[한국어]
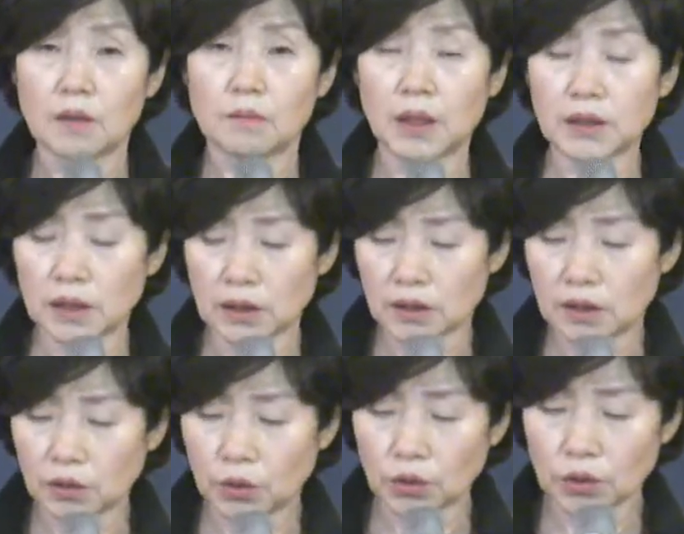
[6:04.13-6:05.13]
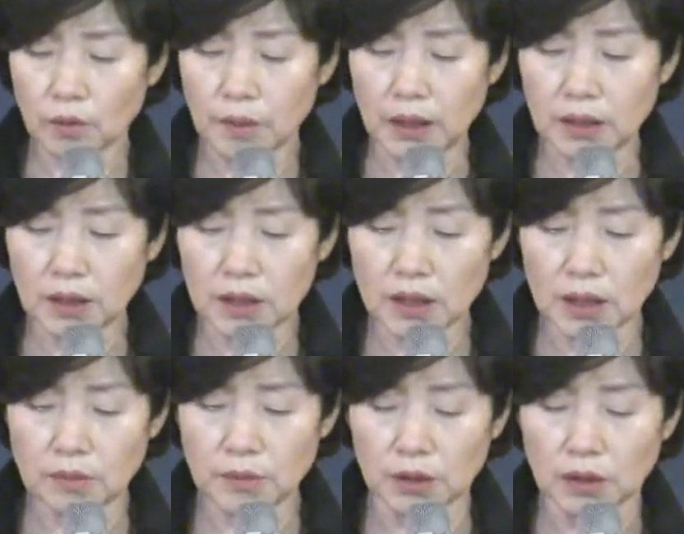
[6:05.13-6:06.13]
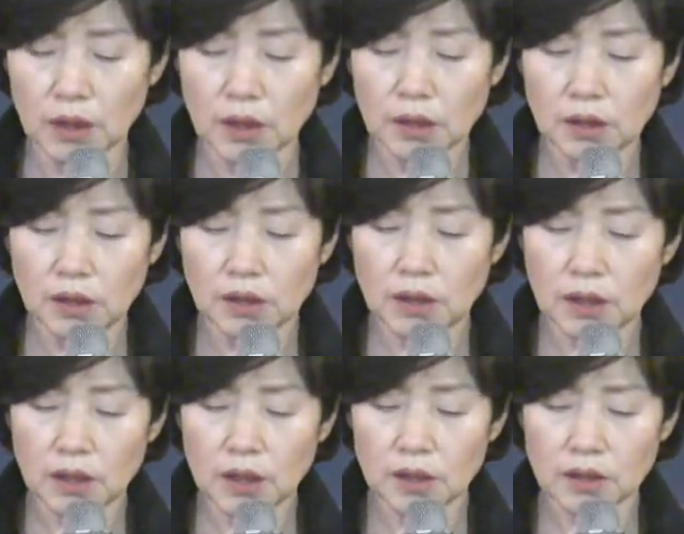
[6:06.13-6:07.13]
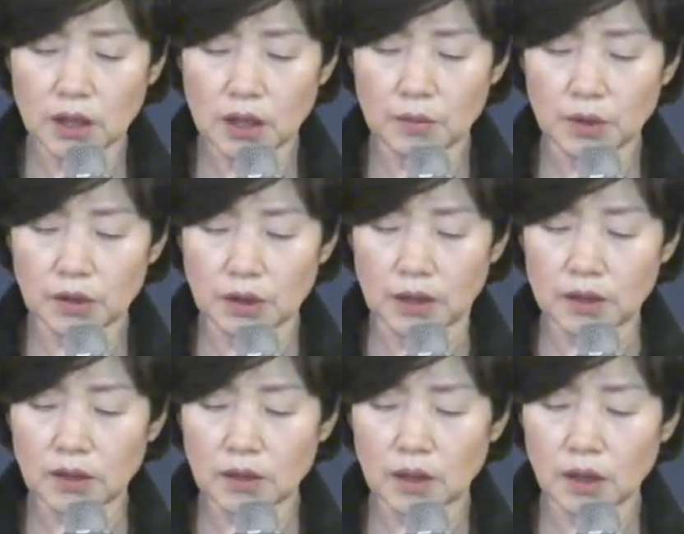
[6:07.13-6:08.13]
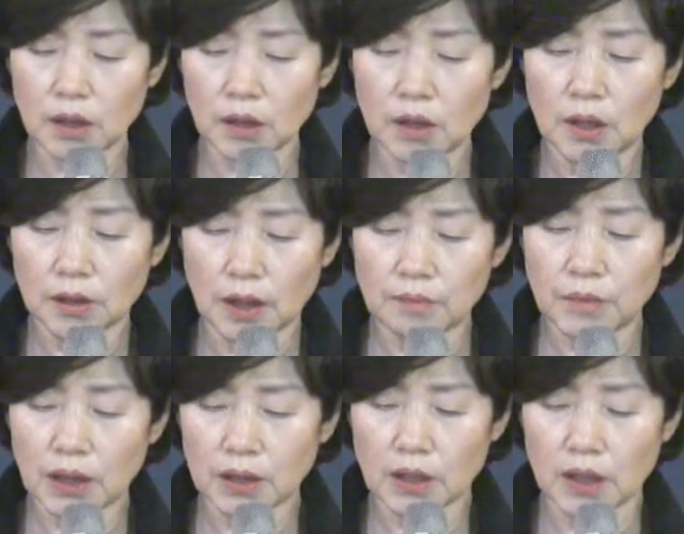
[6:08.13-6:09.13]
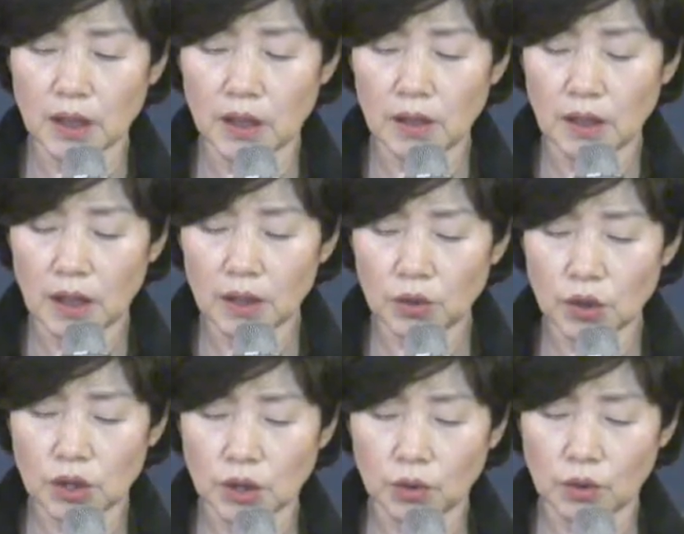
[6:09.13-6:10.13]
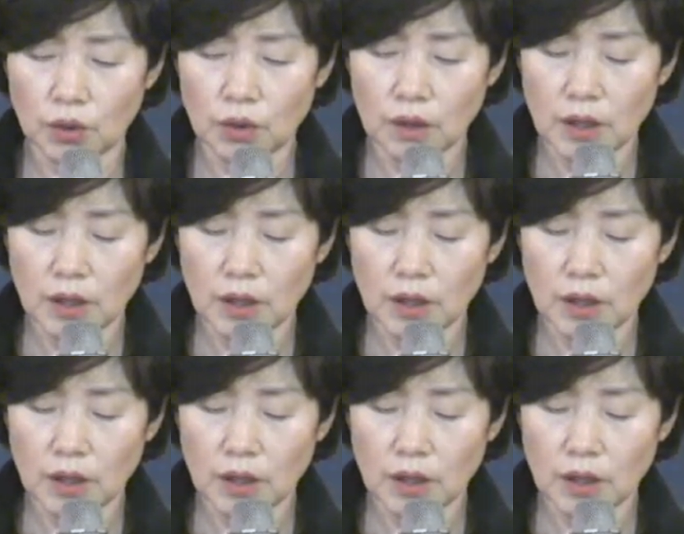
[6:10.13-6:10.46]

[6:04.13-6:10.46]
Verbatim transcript: 만약에 듣고도 반응하지 않으면 그제에 대한 책임은 그 자신들이 담당해야 할 것이고